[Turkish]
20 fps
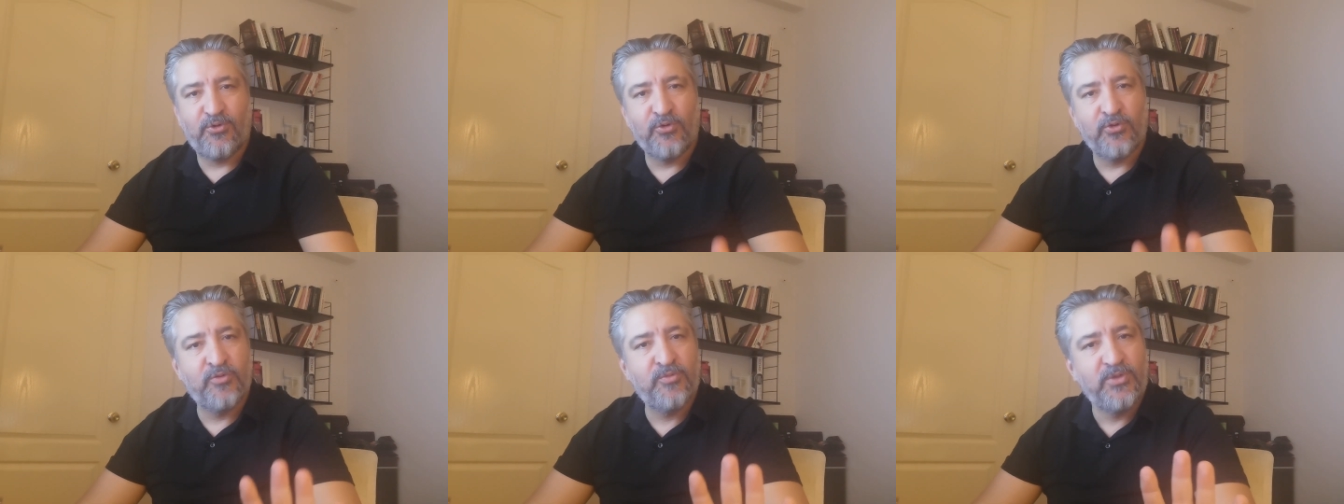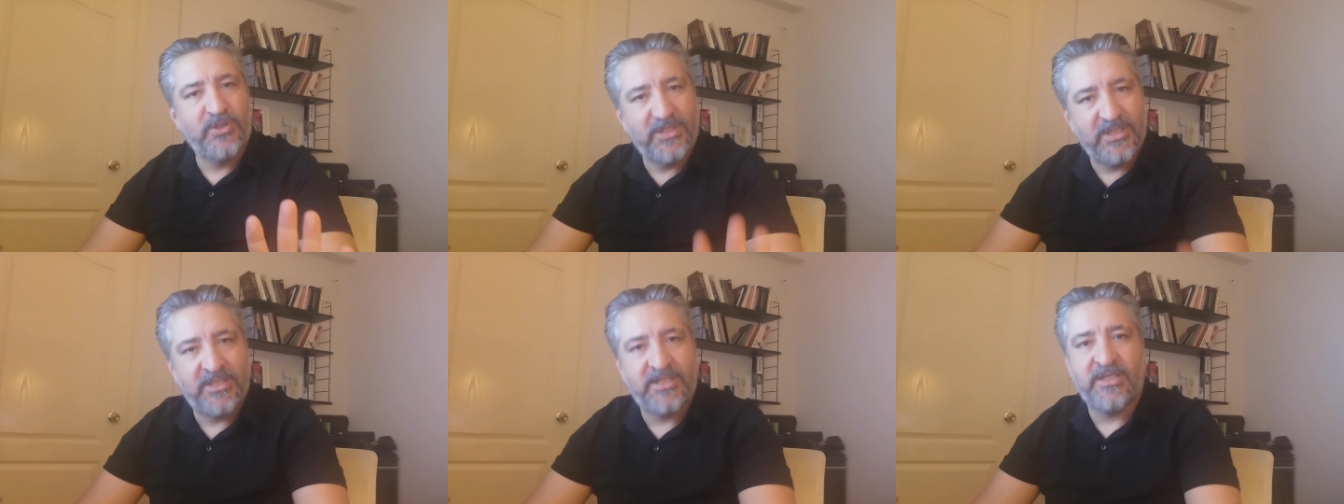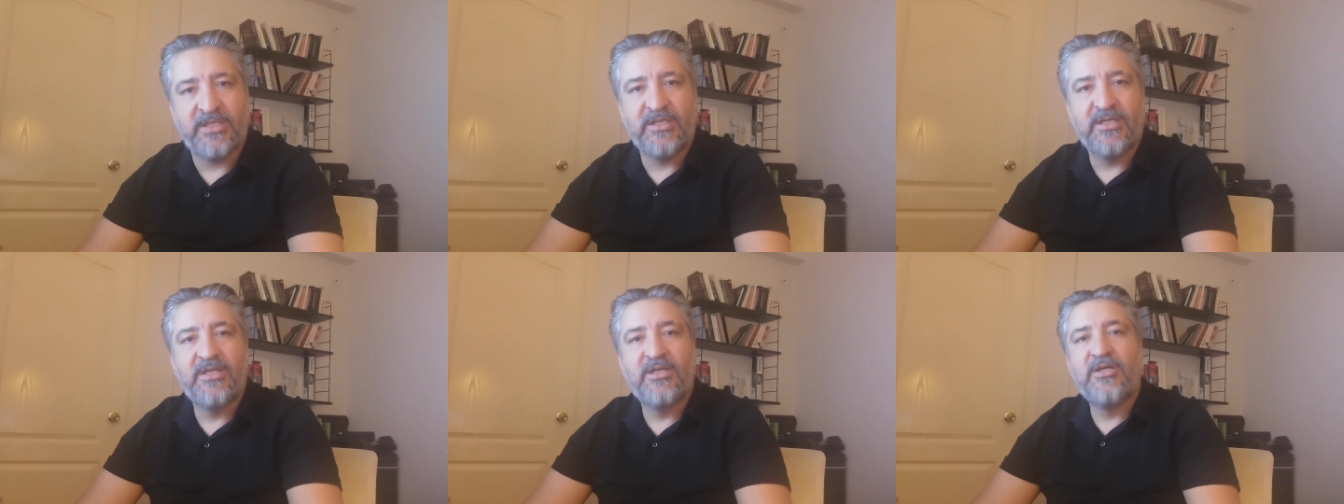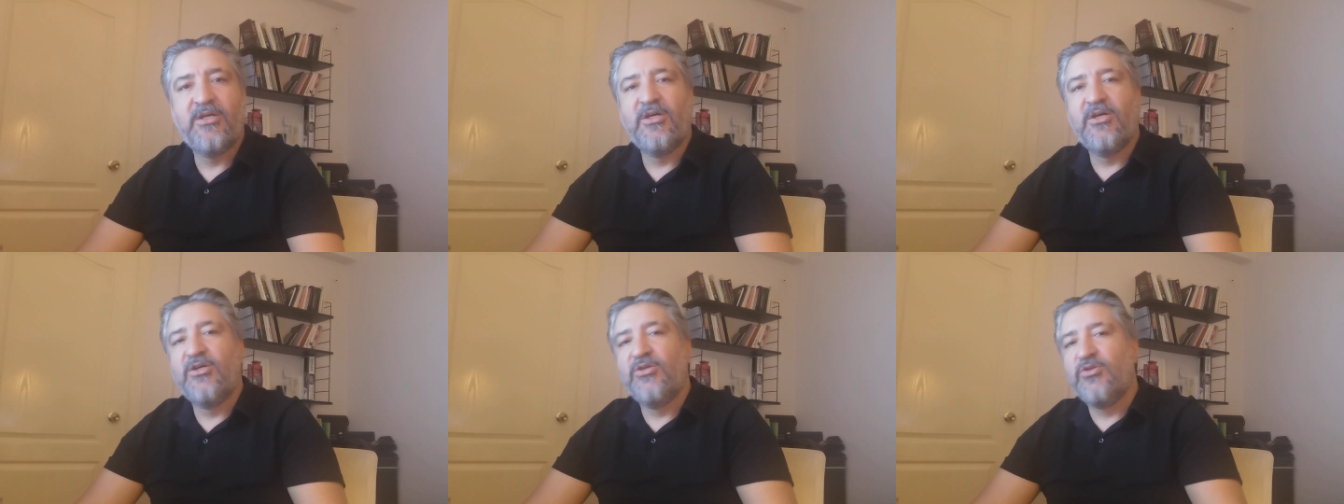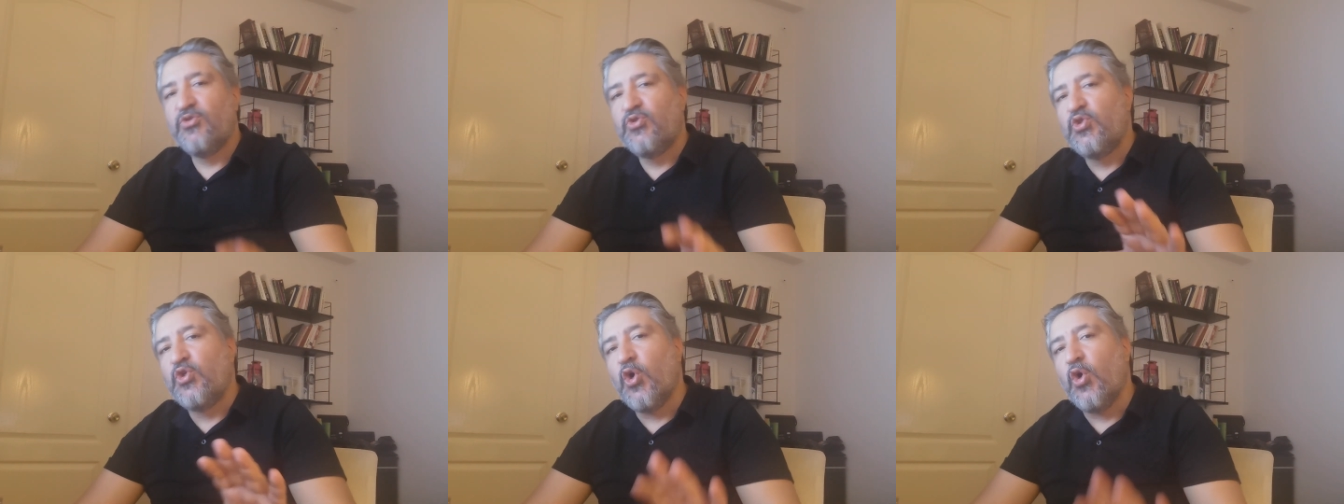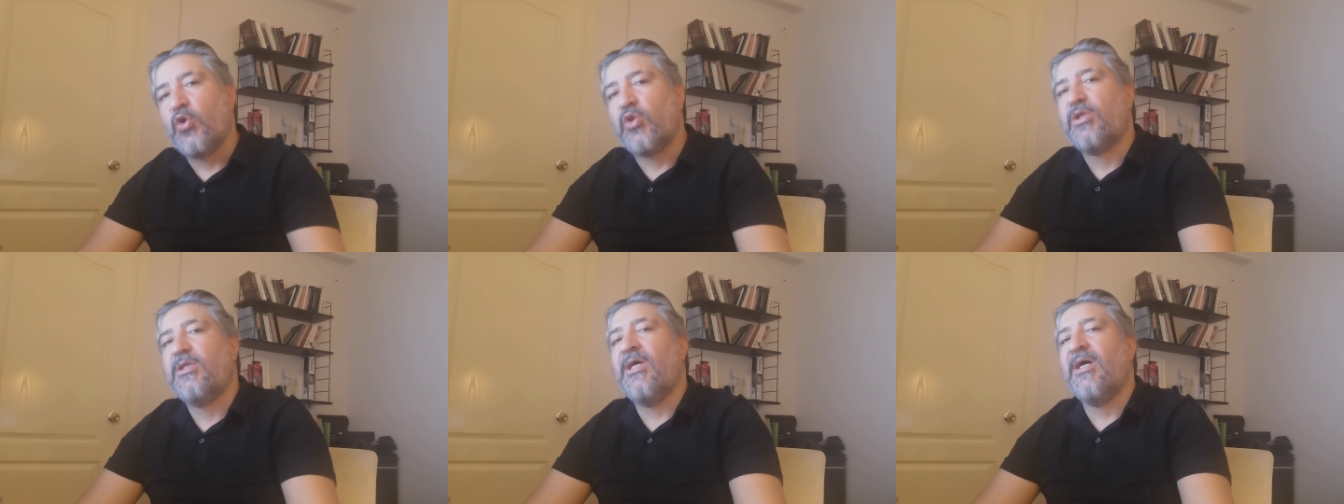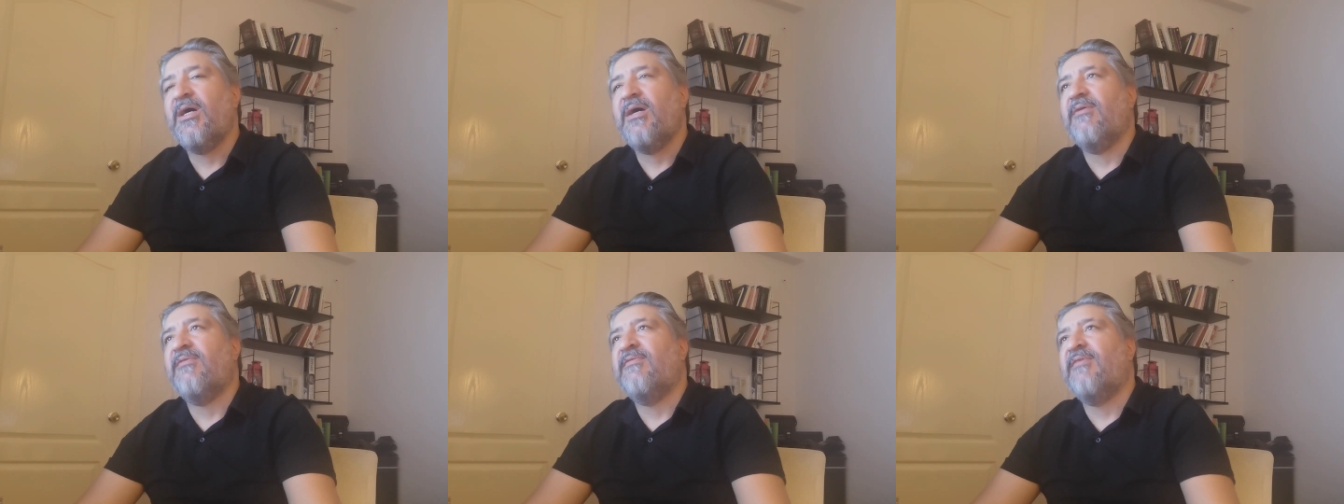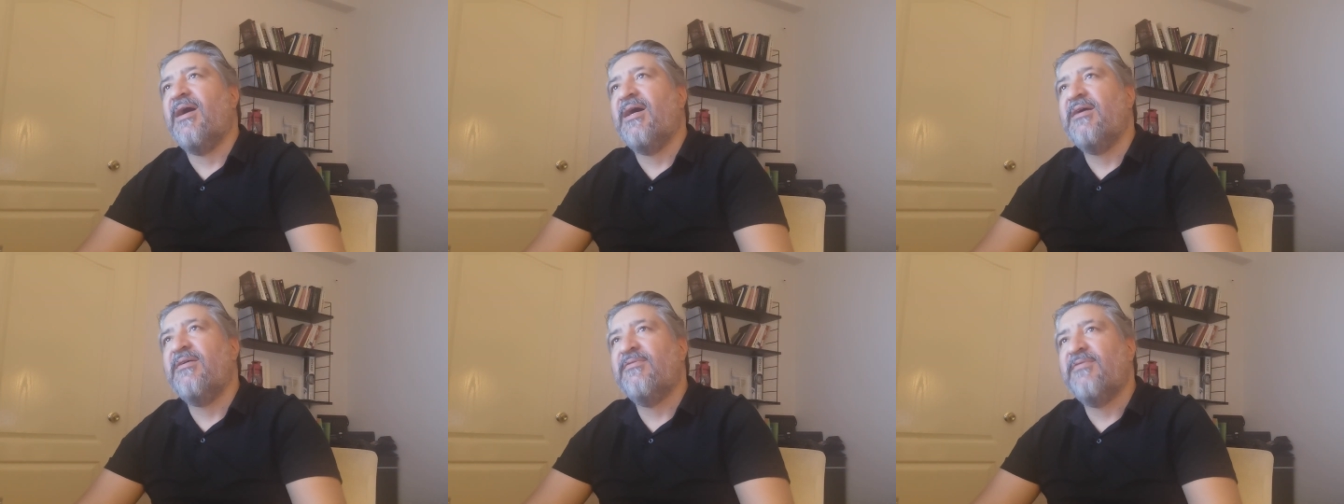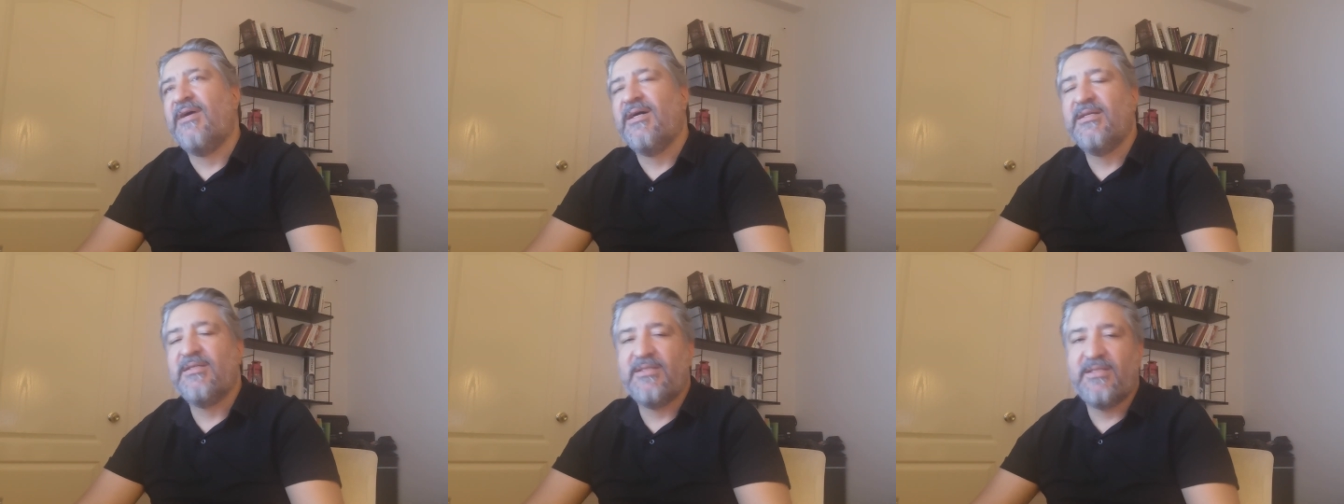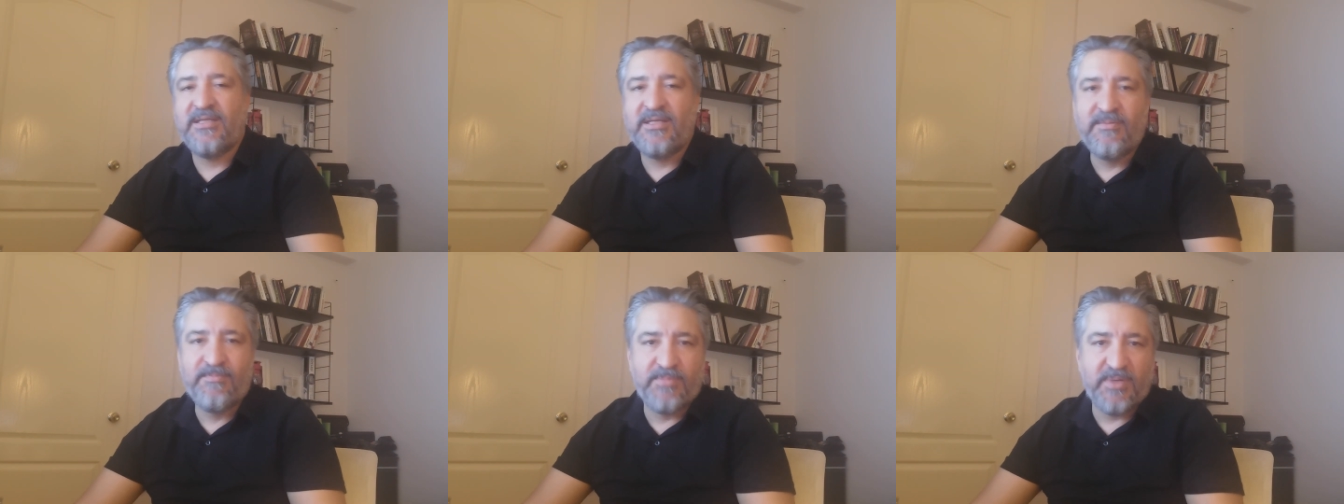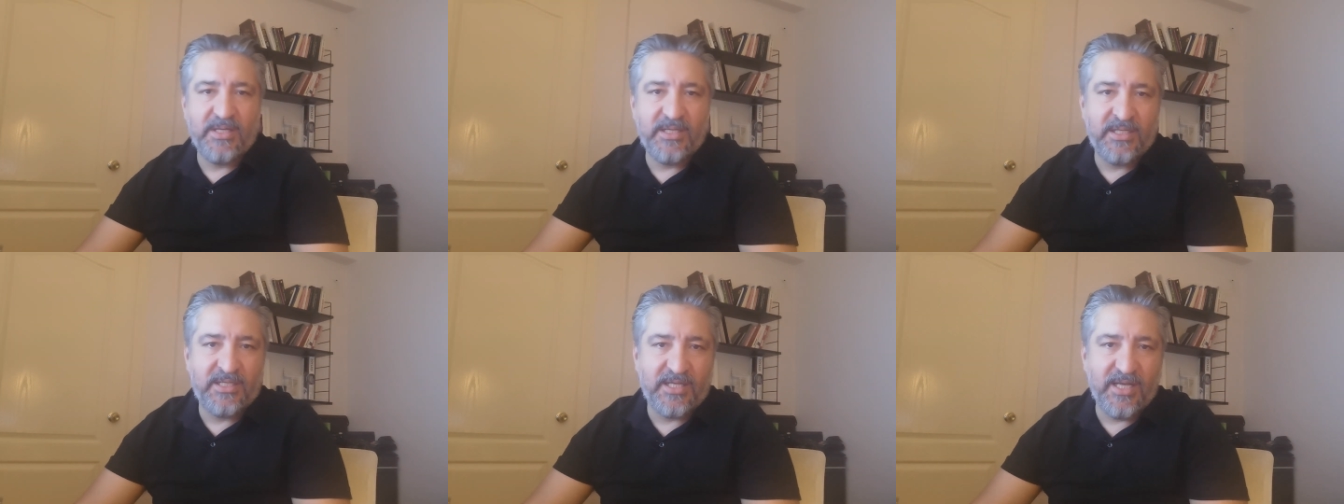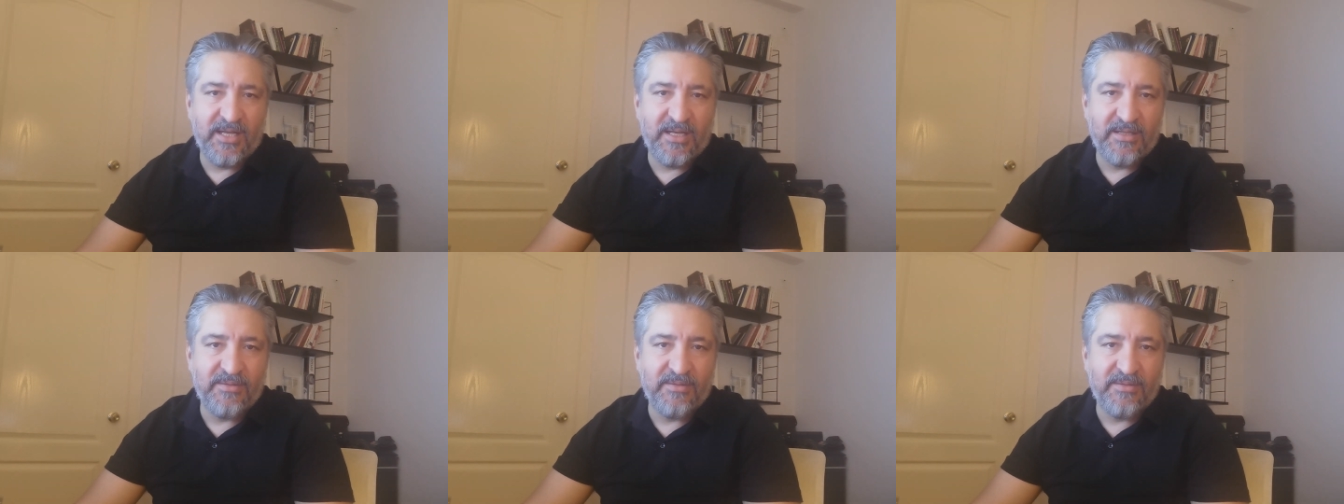Konumu iyi çok da vay vay deyip iki